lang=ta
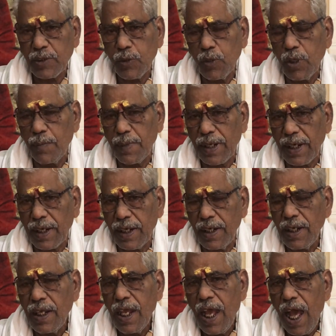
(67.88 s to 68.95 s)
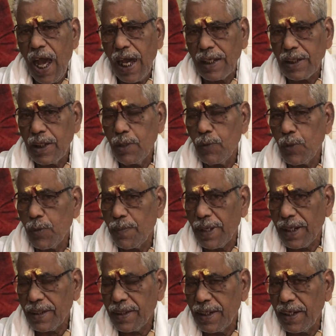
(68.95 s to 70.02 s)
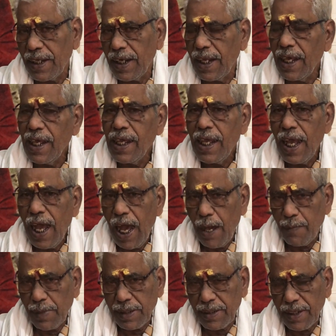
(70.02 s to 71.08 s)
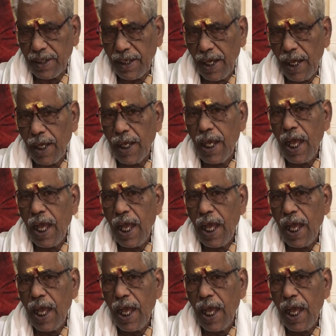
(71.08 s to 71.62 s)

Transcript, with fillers: அசோக மரங்கள் அதில் ஒரு மரத்தடியில் அமர்ந்திருக்கா